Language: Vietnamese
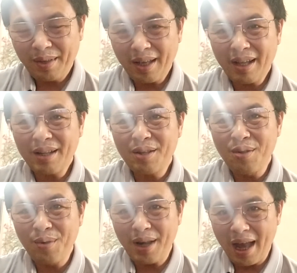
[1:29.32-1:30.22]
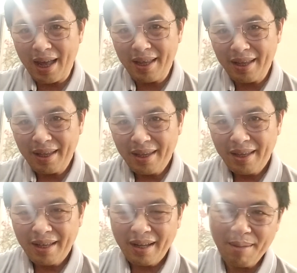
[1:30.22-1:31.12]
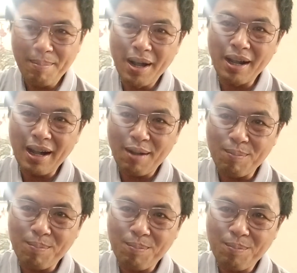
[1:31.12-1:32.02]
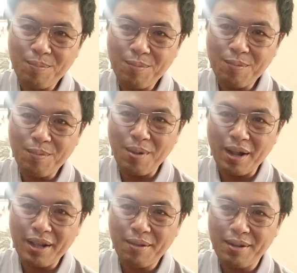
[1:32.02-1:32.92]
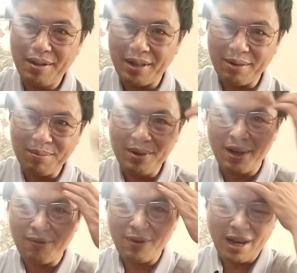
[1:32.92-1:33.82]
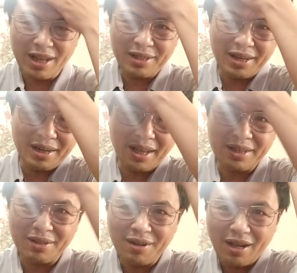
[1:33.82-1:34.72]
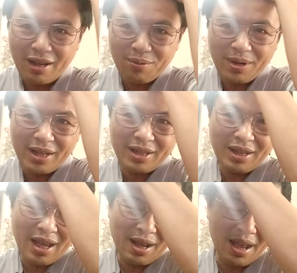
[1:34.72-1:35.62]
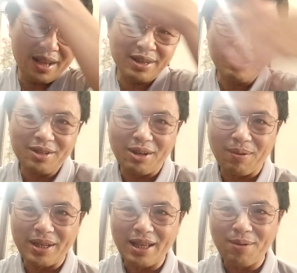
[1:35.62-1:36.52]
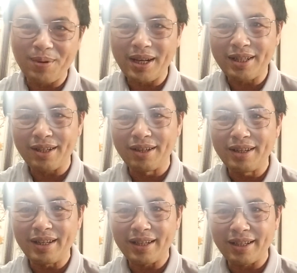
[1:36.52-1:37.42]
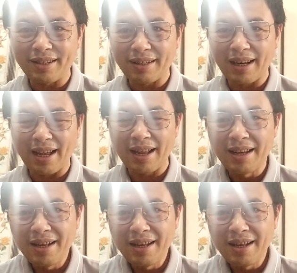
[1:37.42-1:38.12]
cái cách đối đãi cái mở lòng của cái con người trong nước với đại diện ngày xưa anh Nguyễn Thành à, anh thứ trưởng ngoại giao Nguyễn Thành Sơn ấy thì từng là